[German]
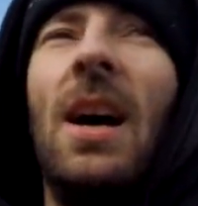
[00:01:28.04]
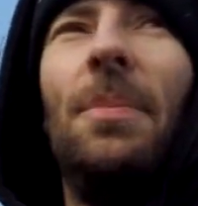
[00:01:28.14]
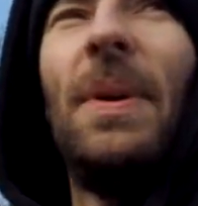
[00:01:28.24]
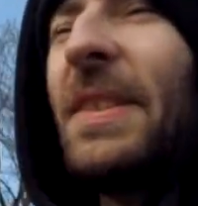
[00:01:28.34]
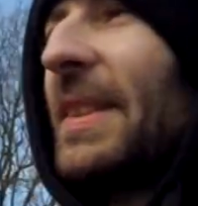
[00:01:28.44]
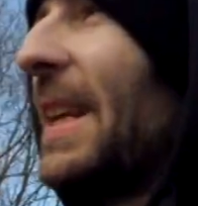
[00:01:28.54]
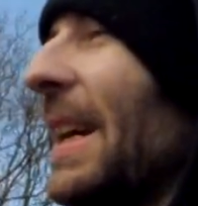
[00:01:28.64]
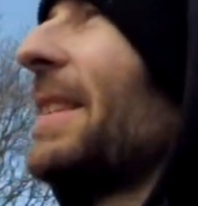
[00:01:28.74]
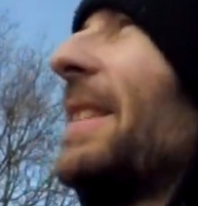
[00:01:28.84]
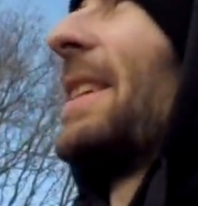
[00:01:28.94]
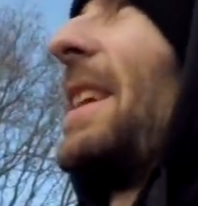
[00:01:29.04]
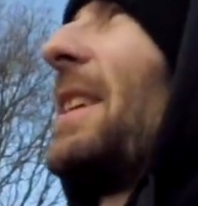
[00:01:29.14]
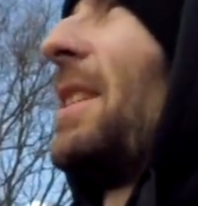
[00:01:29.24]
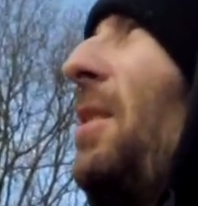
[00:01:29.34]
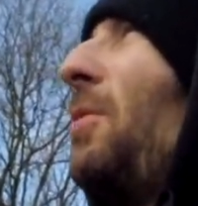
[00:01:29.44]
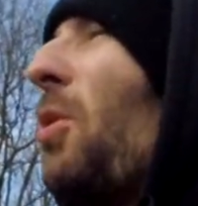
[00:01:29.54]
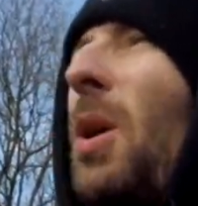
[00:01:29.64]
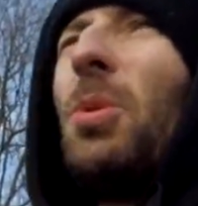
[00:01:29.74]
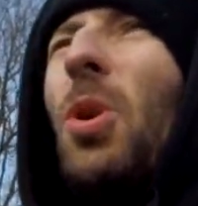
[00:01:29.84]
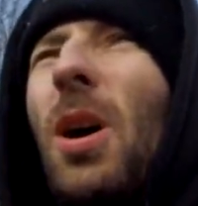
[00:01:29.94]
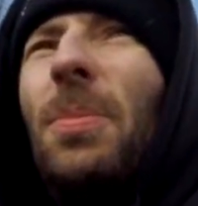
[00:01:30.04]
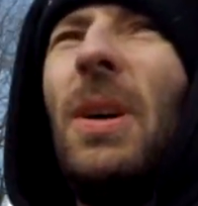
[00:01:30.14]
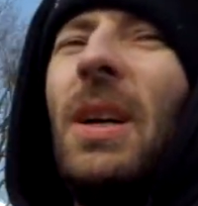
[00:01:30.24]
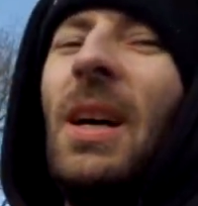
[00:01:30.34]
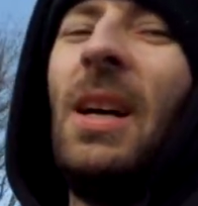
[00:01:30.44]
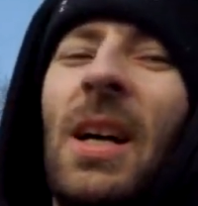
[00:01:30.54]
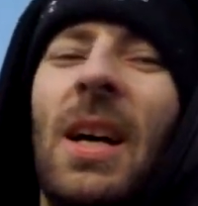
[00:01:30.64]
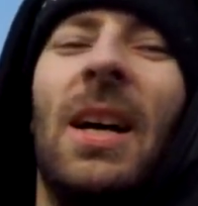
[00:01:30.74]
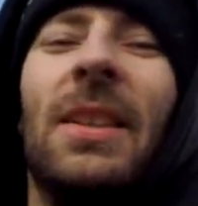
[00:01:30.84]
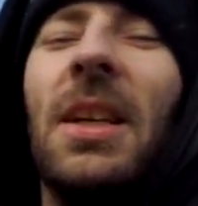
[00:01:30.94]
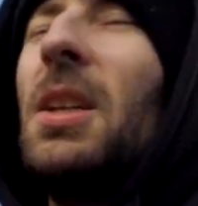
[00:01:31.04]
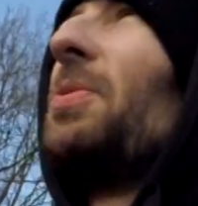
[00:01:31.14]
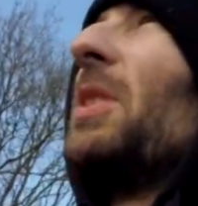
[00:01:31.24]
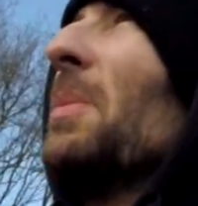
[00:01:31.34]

am besten Kerzen gerade vorm Korb da hilft